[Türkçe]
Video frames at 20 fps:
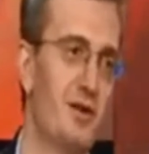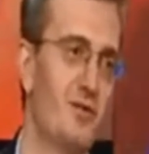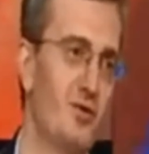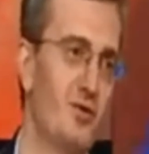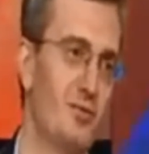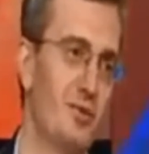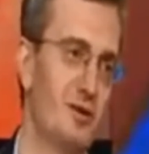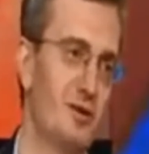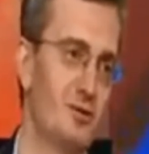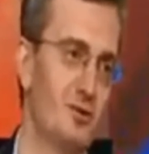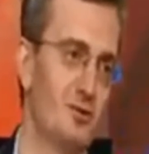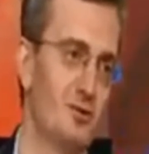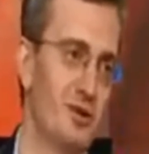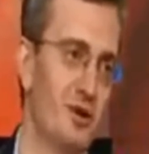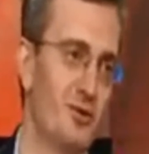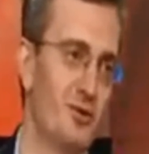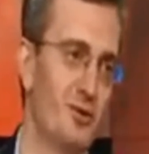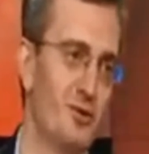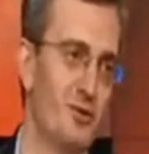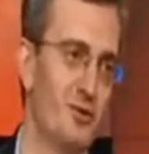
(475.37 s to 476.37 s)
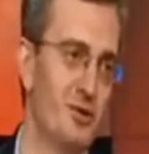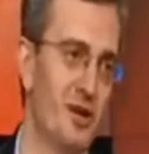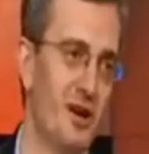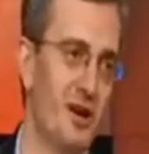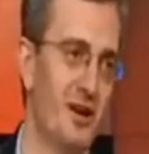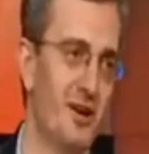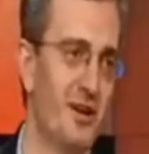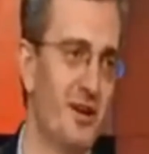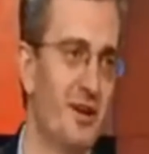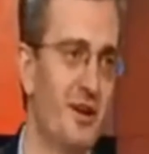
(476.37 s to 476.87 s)
bir performans ortaya koyacağı.
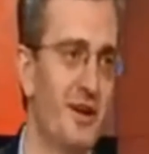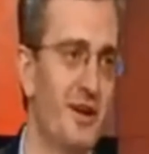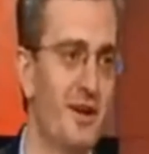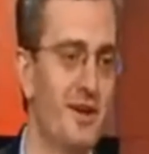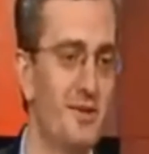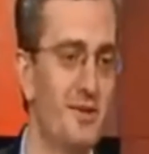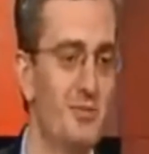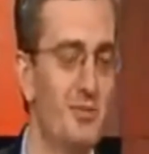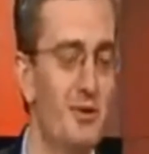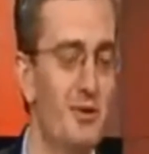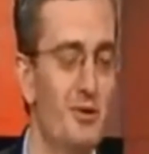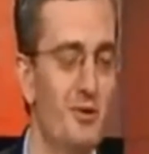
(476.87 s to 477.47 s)
Hı, hı, hı.